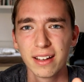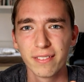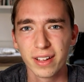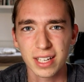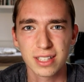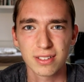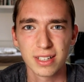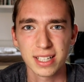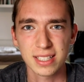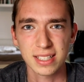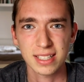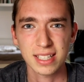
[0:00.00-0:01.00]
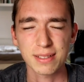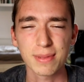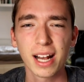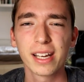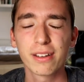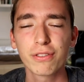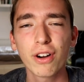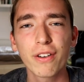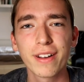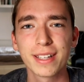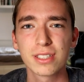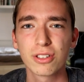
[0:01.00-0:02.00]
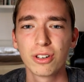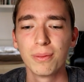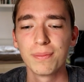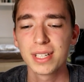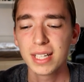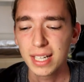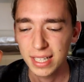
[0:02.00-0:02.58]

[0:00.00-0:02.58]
wenig zu lesen, ist, dass man halt nicht vorwärts kommt.